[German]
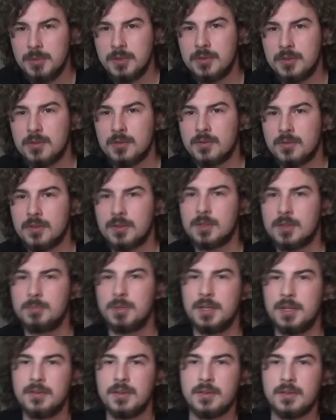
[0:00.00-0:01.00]
beziehungsweise ich
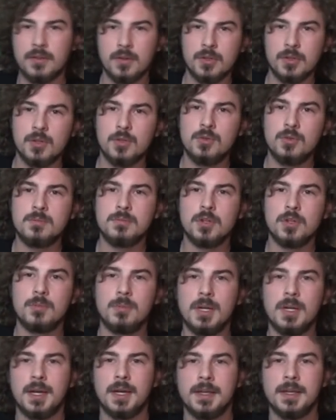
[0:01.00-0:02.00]
blende es jetzt auch hier oben
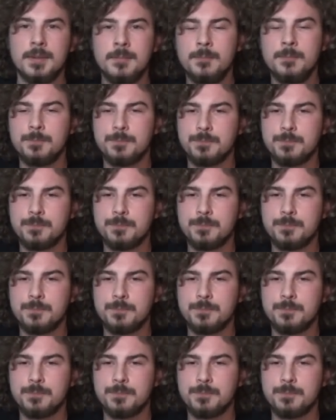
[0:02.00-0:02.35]
nochmal ein.